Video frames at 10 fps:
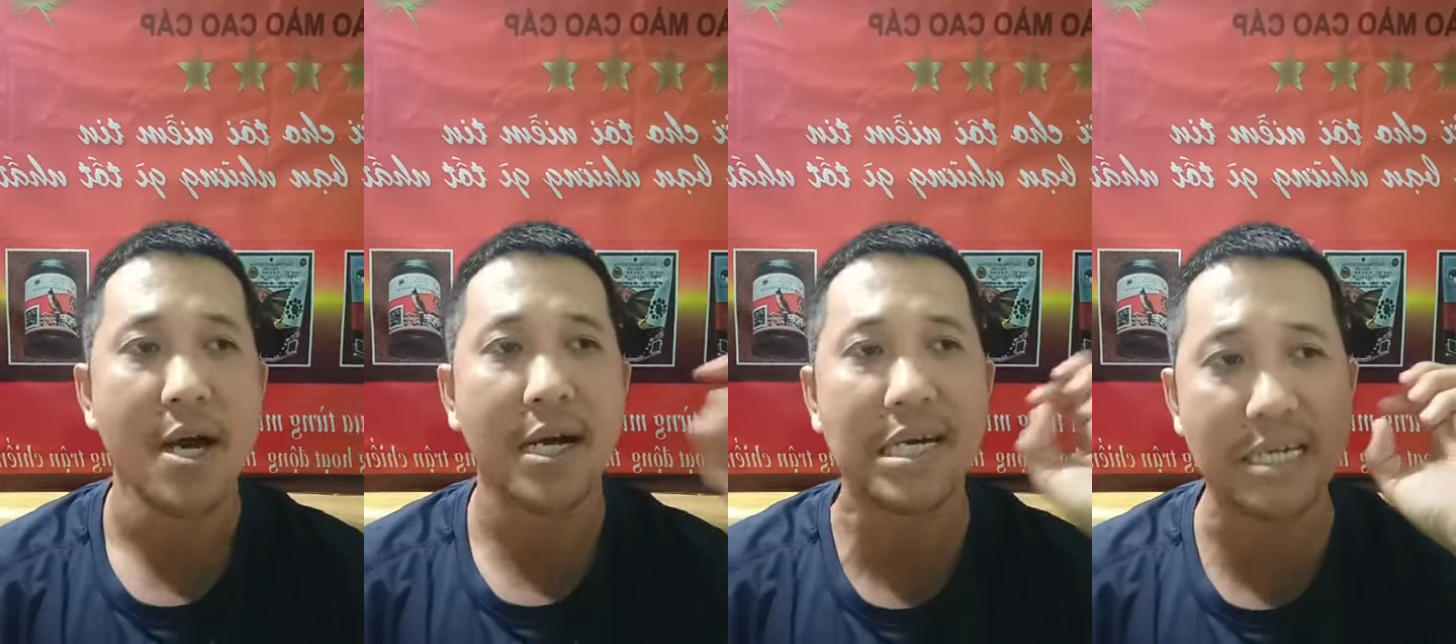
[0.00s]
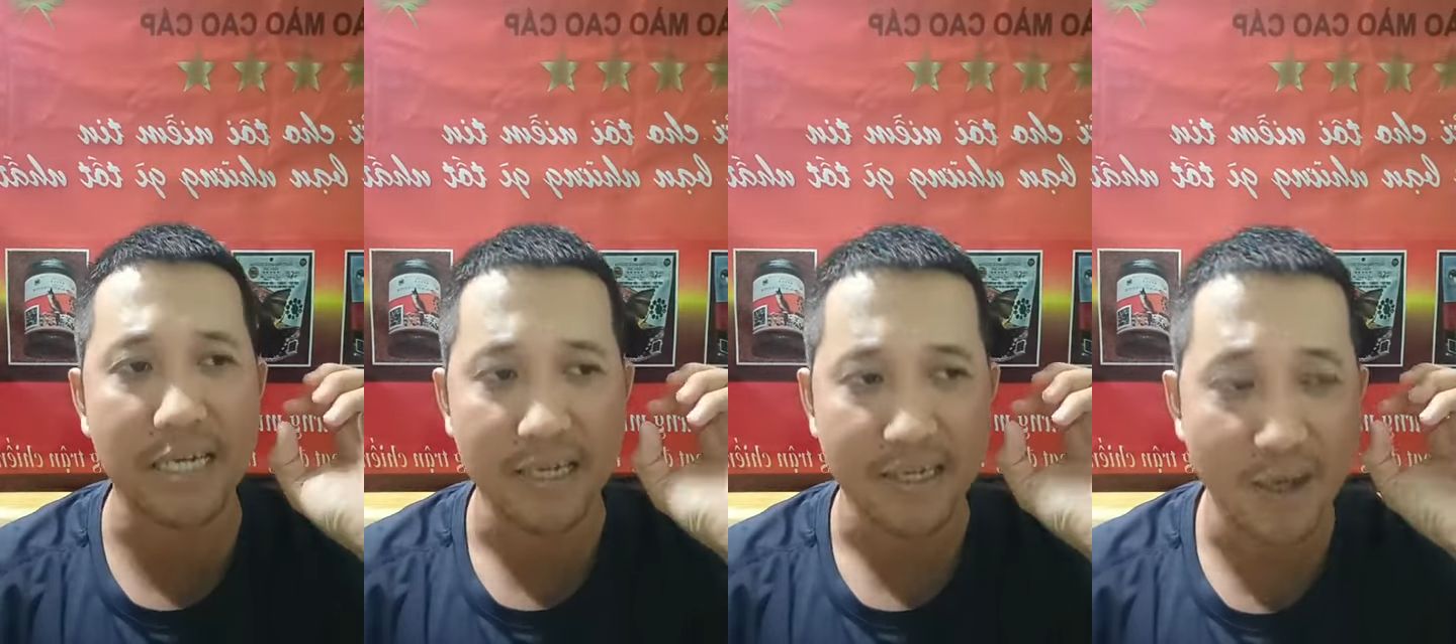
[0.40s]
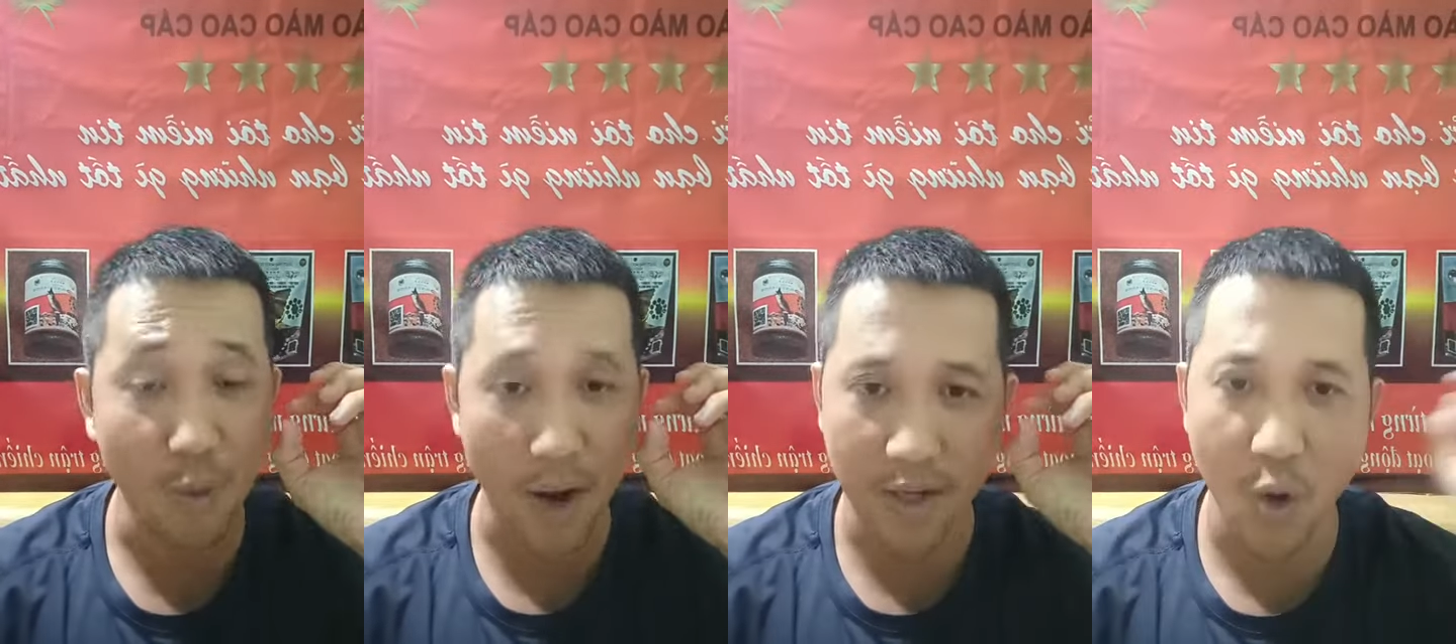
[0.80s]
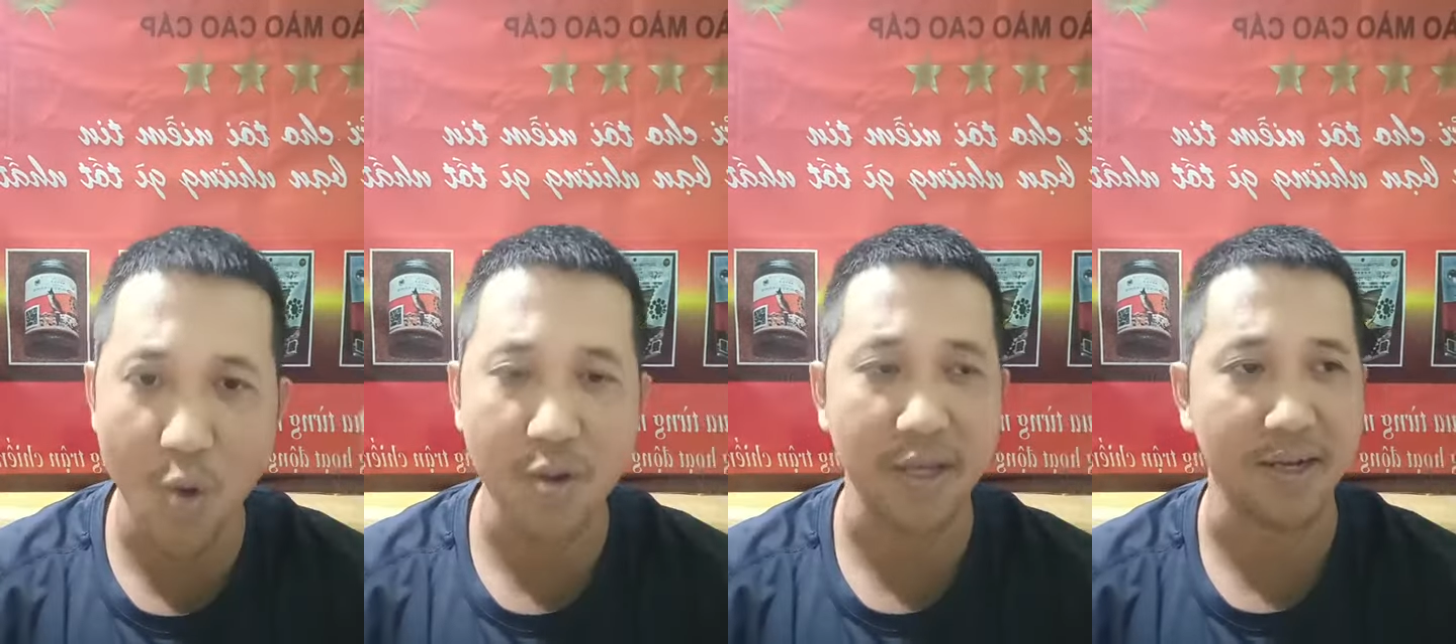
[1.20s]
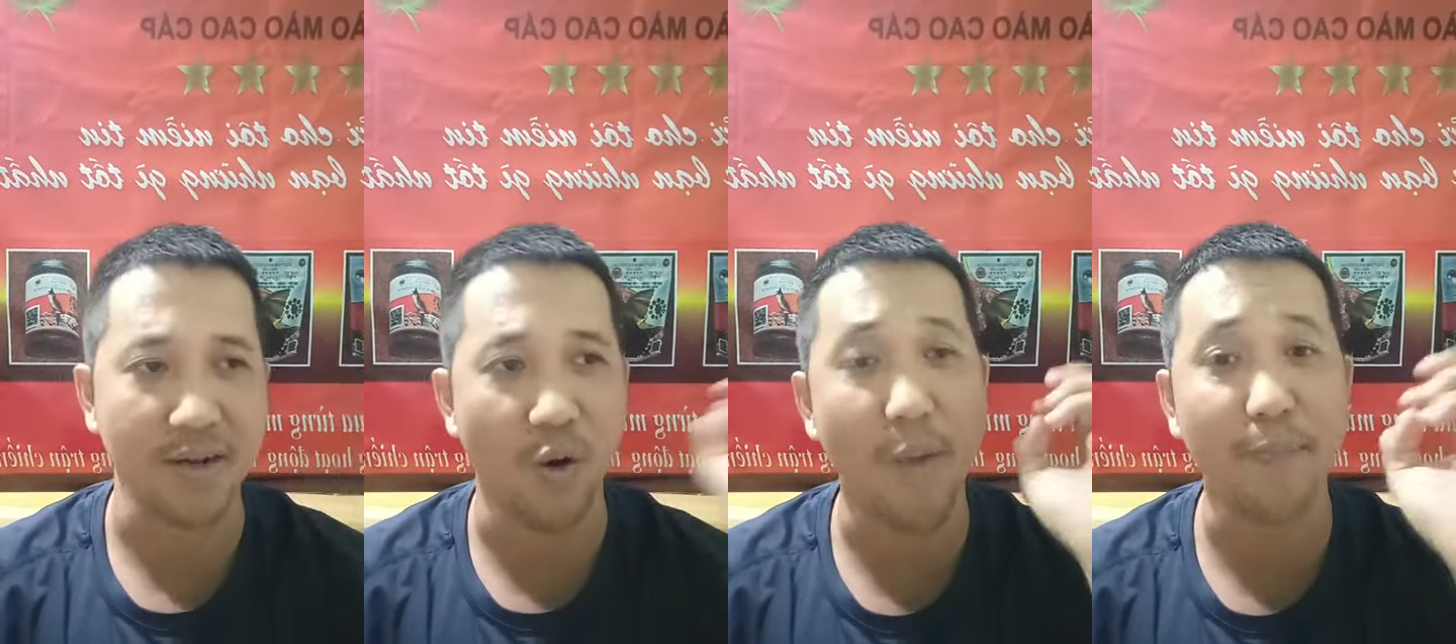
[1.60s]
Khi sức khỏe tốt thì
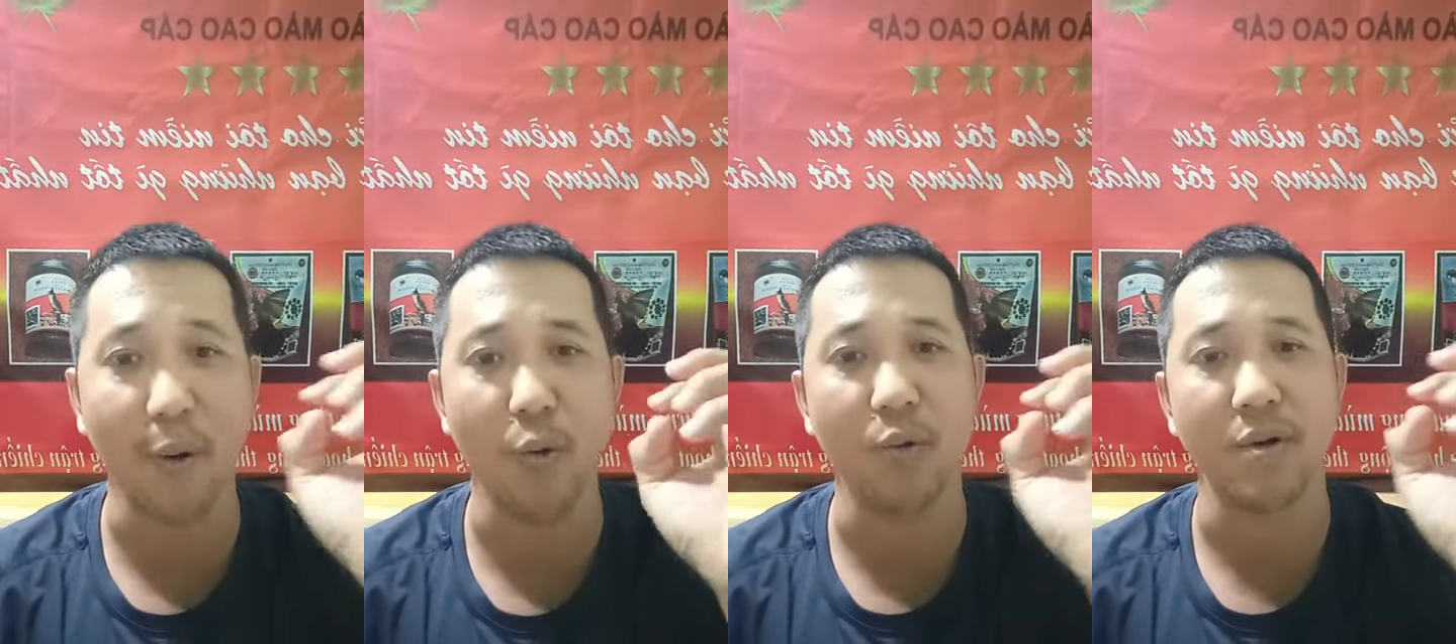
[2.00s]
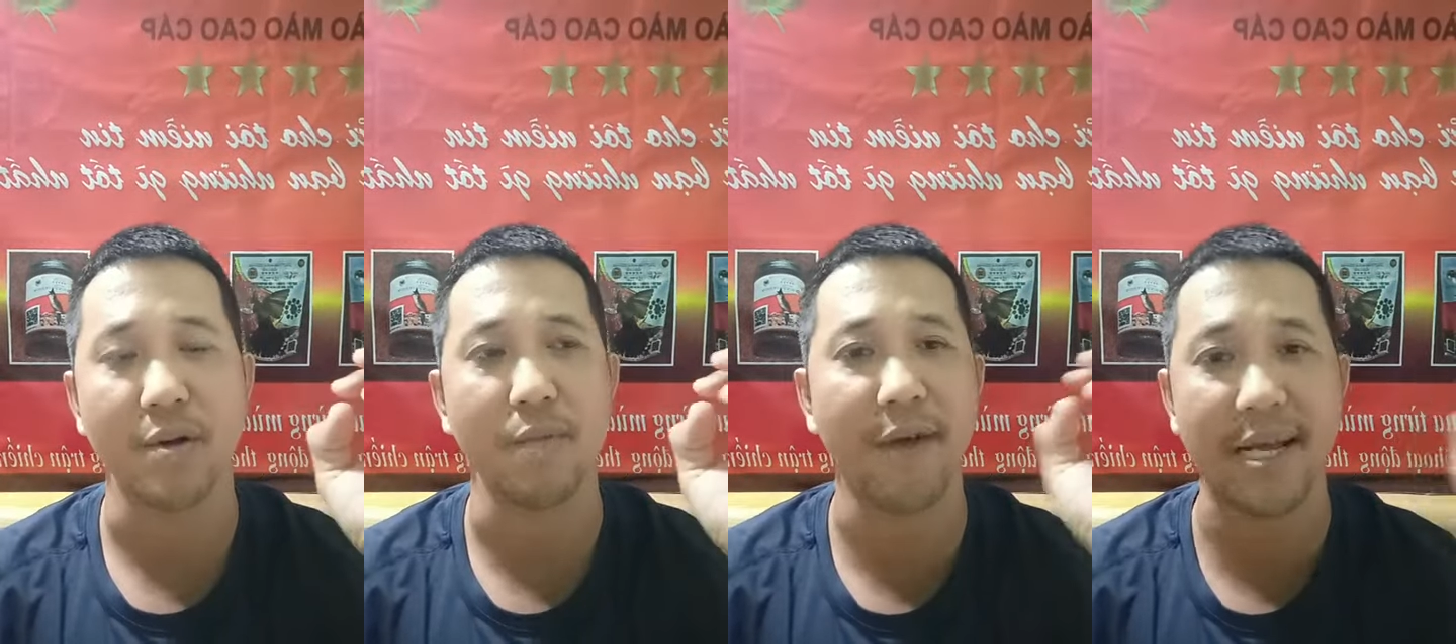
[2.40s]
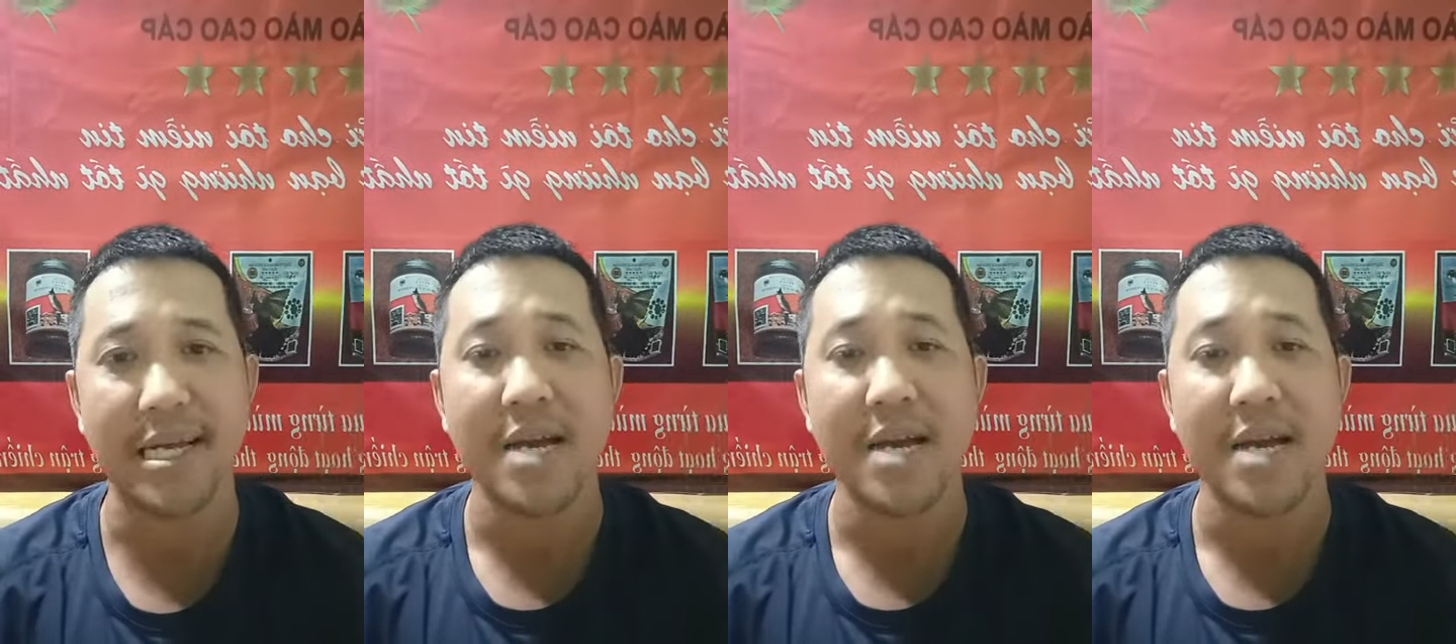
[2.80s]
độ hấp thụ cũng vậy.